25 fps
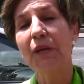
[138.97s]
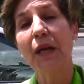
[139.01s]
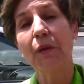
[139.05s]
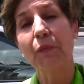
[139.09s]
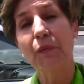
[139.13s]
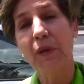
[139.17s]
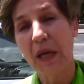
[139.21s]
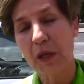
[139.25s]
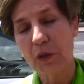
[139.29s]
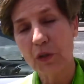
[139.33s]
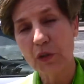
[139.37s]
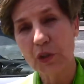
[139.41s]
una
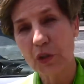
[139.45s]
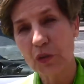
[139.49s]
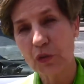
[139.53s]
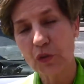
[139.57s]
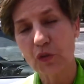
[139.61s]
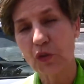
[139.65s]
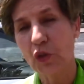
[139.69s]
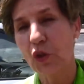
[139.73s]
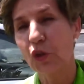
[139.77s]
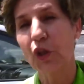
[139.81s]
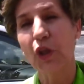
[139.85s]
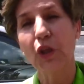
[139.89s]
nueva
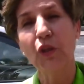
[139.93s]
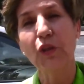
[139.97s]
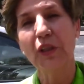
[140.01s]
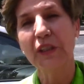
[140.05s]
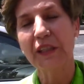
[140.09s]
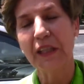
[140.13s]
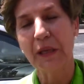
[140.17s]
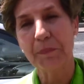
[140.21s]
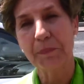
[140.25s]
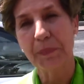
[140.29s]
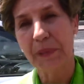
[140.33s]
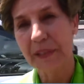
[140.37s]
constitución que nos
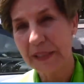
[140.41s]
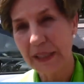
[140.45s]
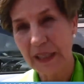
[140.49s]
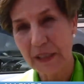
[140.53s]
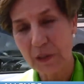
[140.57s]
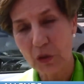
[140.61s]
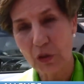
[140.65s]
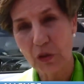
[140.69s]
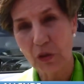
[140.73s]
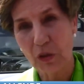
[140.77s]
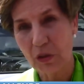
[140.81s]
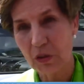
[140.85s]
interprete a
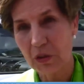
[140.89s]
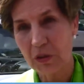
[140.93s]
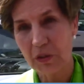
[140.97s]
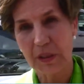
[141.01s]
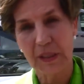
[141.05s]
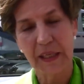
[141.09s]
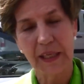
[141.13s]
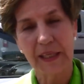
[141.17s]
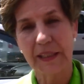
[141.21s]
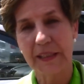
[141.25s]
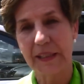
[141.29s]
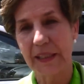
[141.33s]
todos,
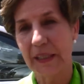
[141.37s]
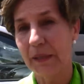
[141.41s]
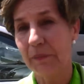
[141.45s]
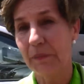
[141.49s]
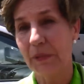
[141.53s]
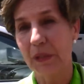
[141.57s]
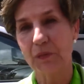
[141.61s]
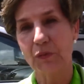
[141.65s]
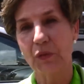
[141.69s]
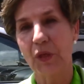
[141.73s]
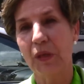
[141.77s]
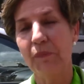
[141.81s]
la que
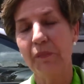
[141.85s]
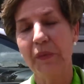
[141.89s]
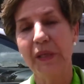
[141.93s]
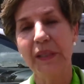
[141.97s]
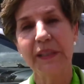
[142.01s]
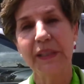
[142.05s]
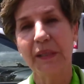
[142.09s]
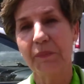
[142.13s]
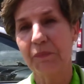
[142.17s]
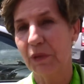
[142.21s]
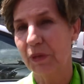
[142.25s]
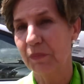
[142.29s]
tenemos
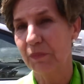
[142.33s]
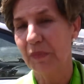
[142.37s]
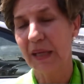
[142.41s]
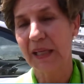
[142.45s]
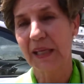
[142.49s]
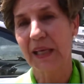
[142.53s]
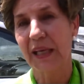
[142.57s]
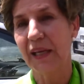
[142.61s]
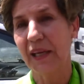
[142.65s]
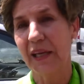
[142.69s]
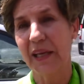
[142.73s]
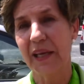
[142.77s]
actualmente, por más
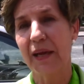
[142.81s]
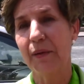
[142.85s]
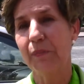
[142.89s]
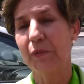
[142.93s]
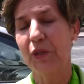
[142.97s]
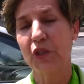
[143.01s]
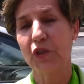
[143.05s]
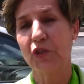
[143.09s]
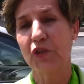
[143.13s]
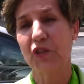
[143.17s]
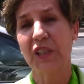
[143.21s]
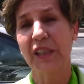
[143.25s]
que le
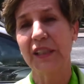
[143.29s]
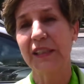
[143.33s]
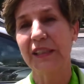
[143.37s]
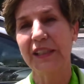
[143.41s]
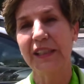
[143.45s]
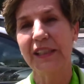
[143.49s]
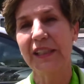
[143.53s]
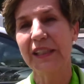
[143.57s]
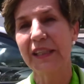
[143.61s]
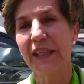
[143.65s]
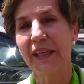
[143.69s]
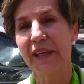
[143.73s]
hayamos hecho
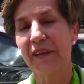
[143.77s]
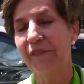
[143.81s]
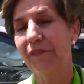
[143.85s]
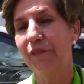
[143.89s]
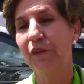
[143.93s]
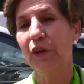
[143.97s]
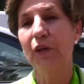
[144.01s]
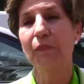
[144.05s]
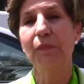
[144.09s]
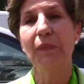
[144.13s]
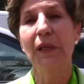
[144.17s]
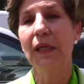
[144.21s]
37
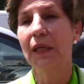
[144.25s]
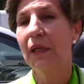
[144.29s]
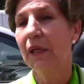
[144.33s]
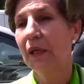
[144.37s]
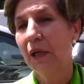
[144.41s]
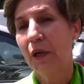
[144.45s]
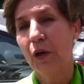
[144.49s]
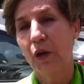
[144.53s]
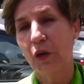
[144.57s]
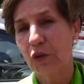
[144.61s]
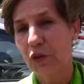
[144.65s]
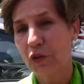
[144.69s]
reformas
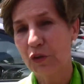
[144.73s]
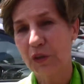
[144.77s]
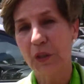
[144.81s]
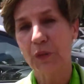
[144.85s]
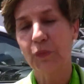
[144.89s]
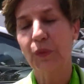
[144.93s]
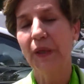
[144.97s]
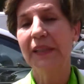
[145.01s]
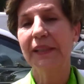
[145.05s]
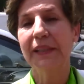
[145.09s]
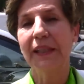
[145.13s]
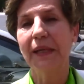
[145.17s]
o no sé
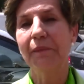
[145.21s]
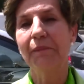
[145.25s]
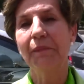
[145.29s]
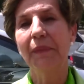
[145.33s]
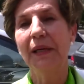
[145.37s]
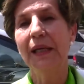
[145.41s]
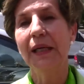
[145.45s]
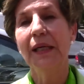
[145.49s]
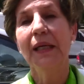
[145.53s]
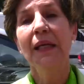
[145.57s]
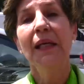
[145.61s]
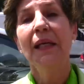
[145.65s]
cuántas
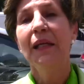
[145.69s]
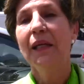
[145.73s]
más,